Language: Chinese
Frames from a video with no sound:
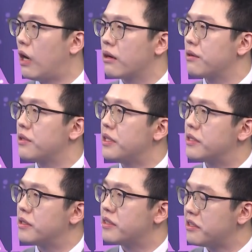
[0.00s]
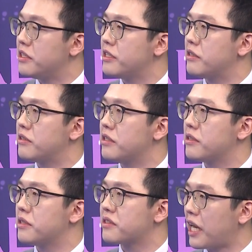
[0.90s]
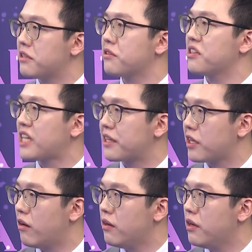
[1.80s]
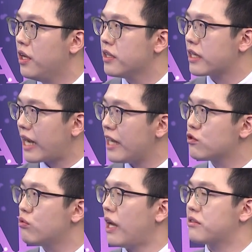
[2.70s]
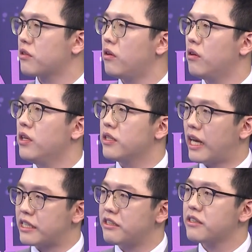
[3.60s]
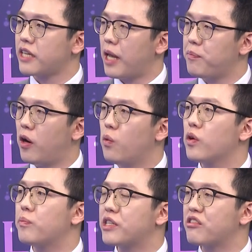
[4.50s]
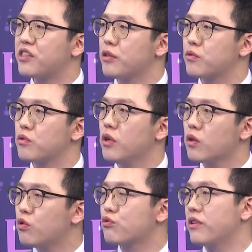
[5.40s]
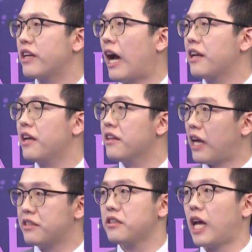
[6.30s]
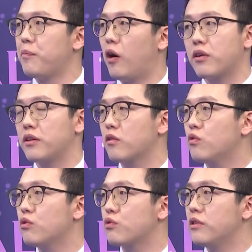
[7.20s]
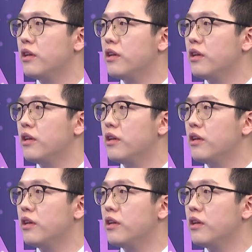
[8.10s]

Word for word: 投行可能已经提前进行财测的下调了。那开出来之后，哪些财报会有比较显著库存的压力？哪些财报可能库